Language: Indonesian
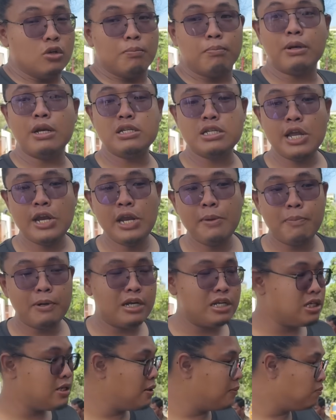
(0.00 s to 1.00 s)
pedesnya ini
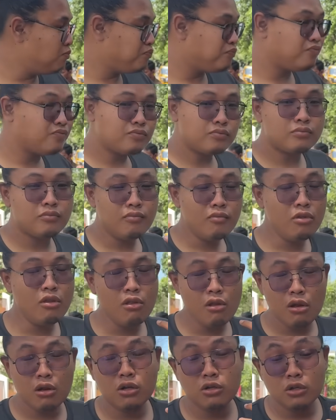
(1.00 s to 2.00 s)
pedes
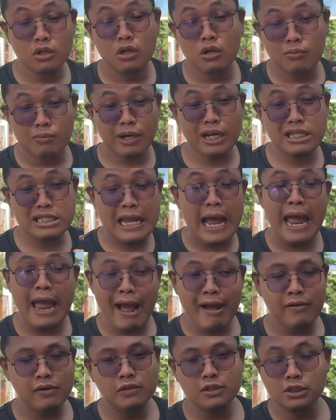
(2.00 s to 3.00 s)
merica
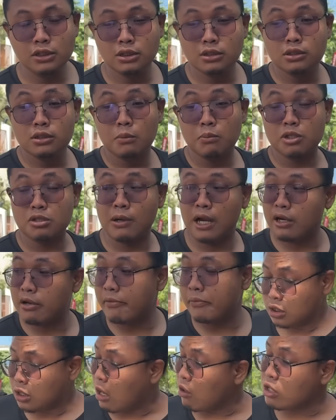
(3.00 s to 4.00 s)
ya pedes banget
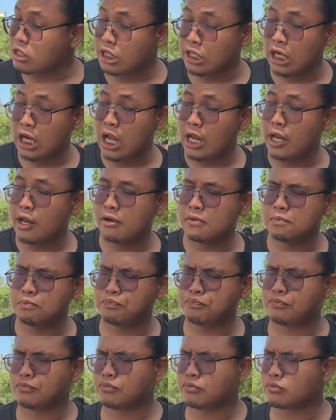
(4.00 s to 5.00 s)
aku kasih nilai
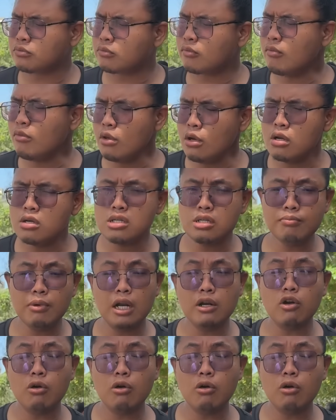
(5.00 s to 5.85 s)
9,8